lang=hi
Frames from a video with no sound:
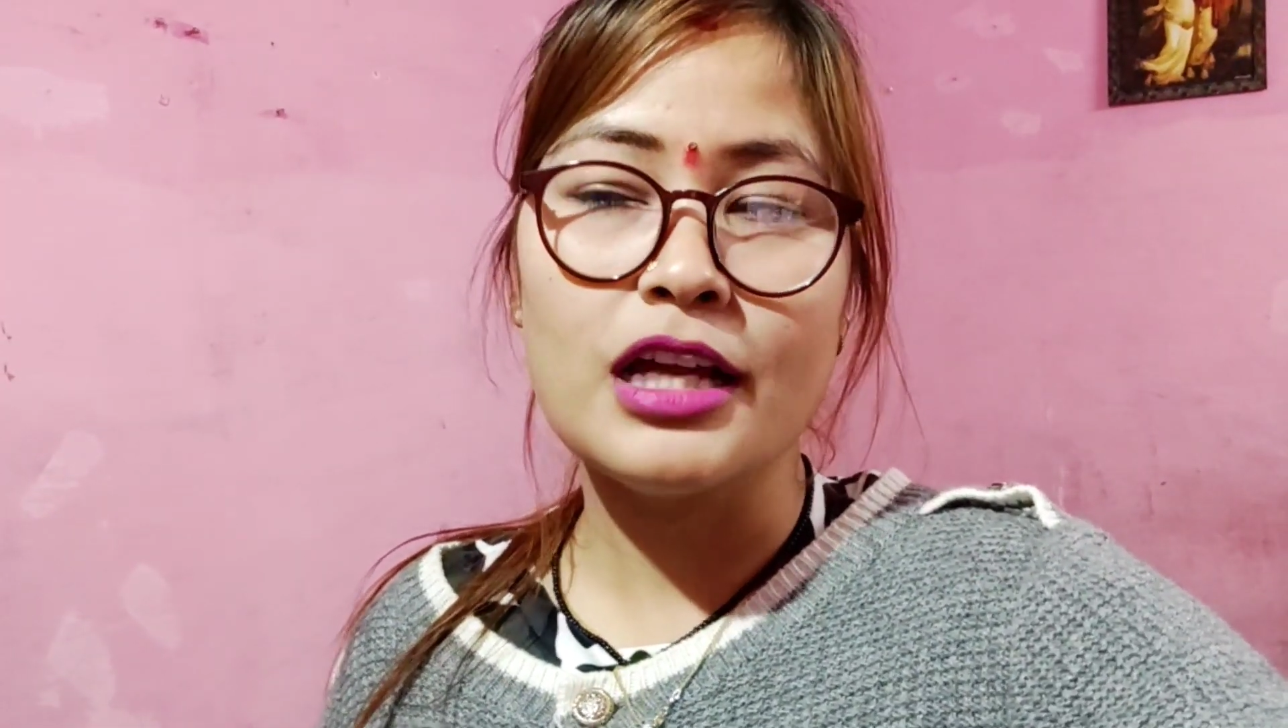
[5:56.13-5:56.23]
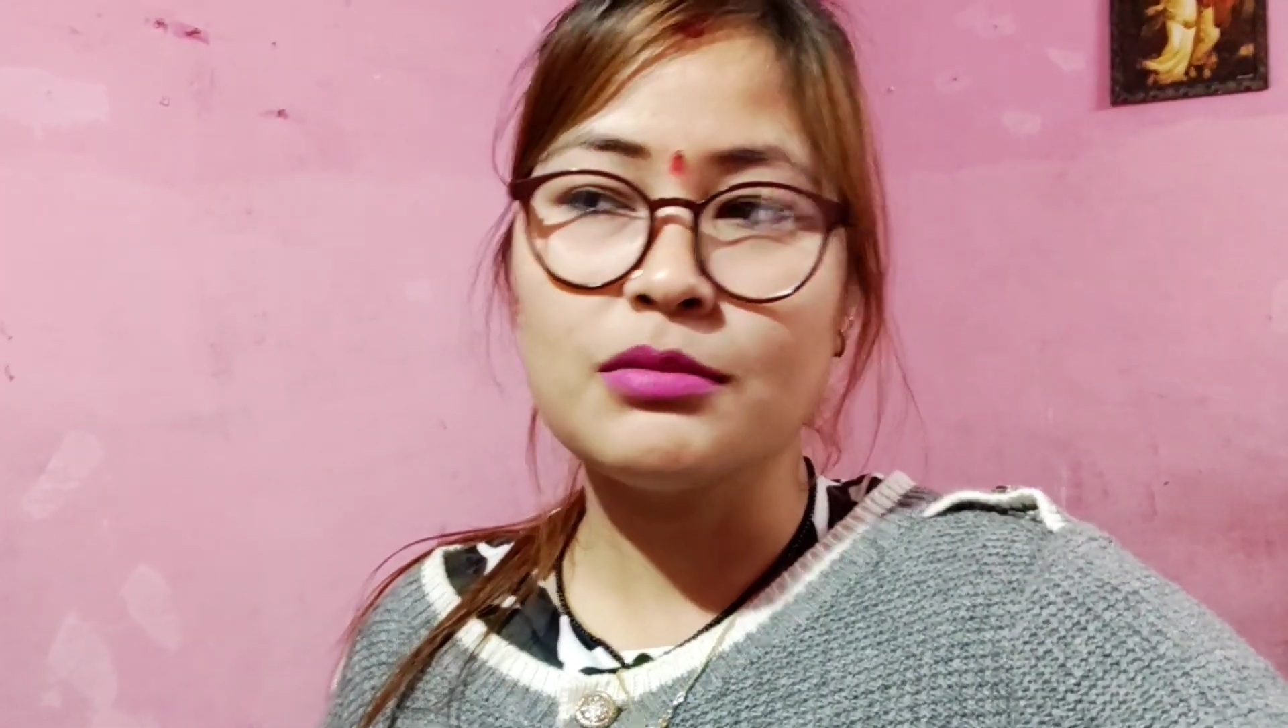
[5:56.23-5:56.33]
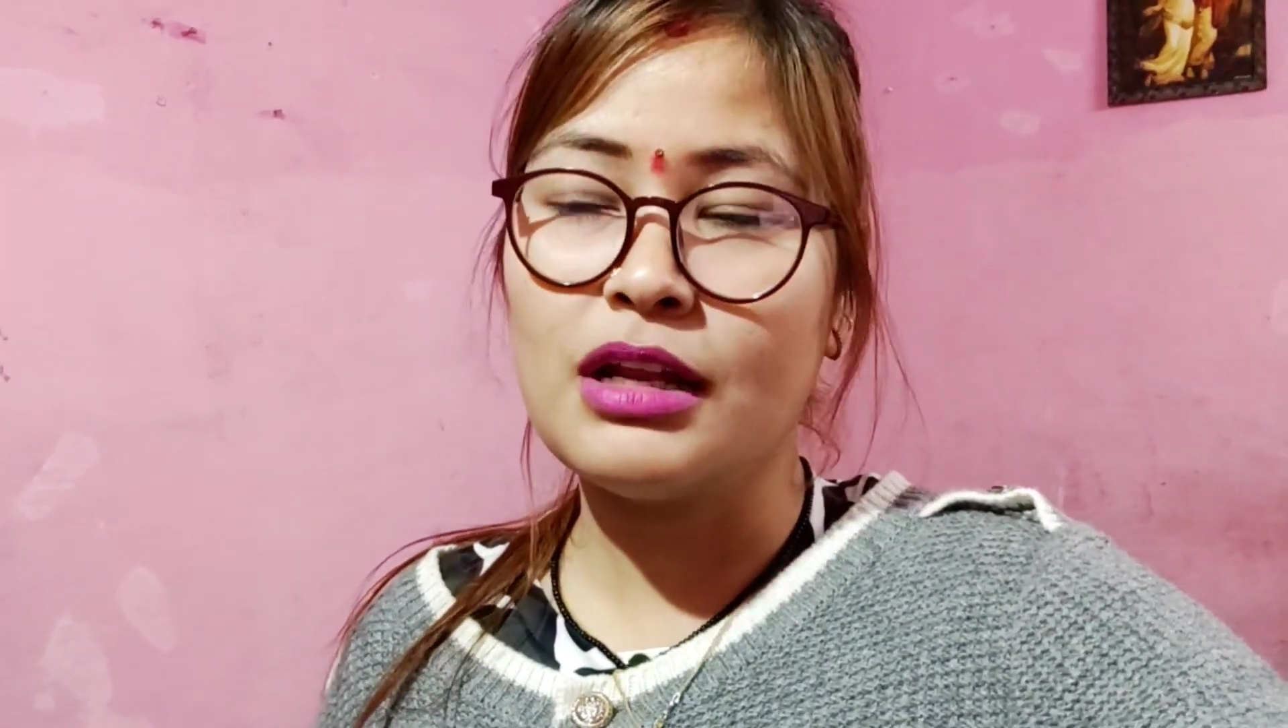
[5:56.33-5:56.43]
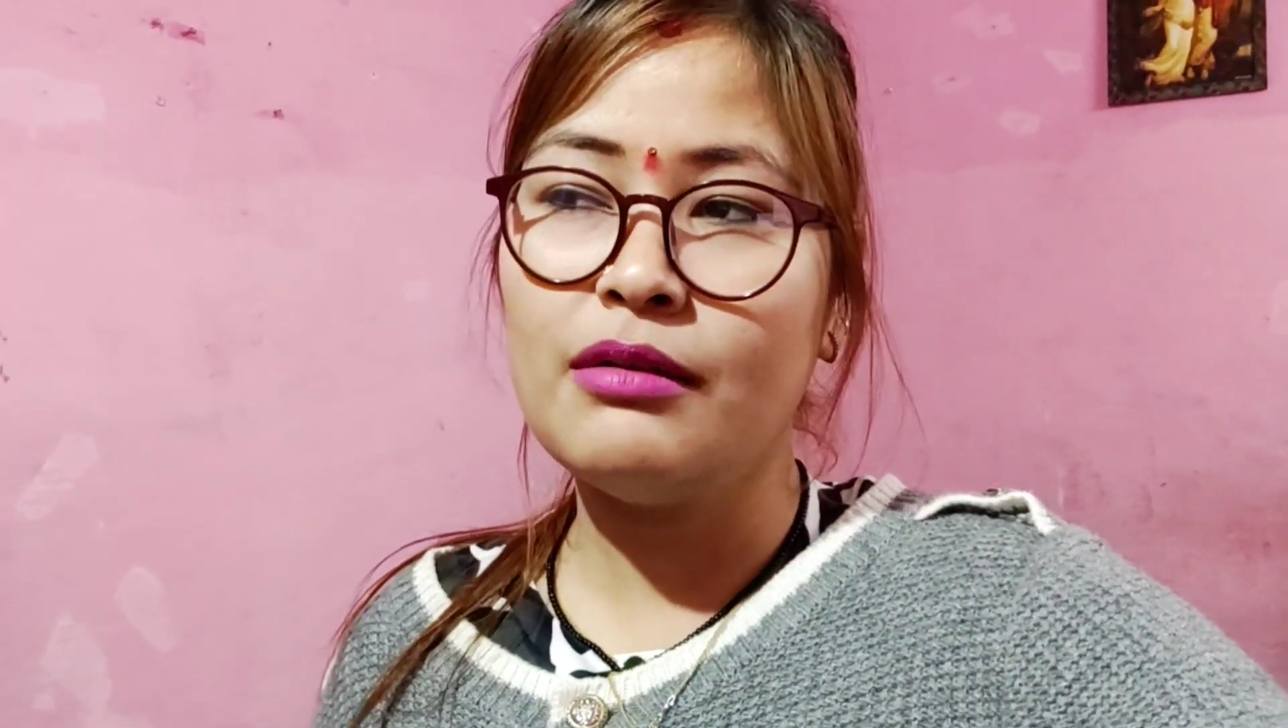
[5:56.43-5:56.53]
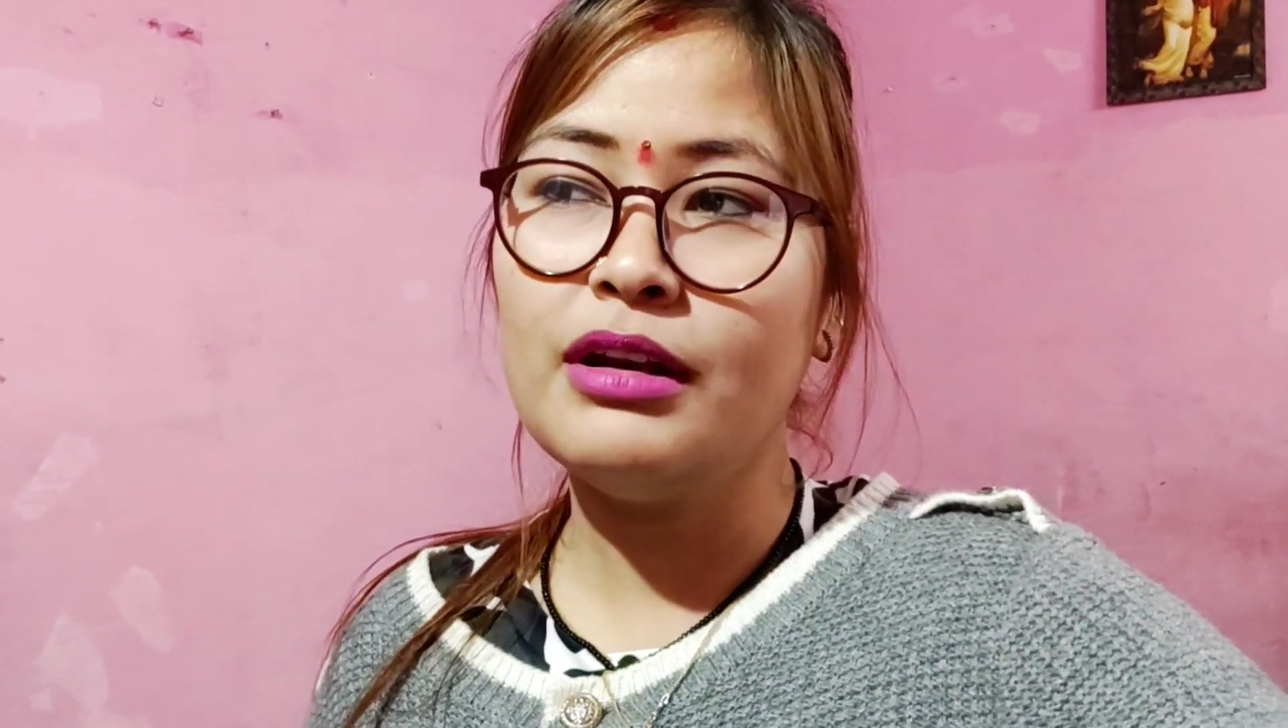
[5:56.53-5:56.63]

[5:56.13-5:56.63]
आज बनाया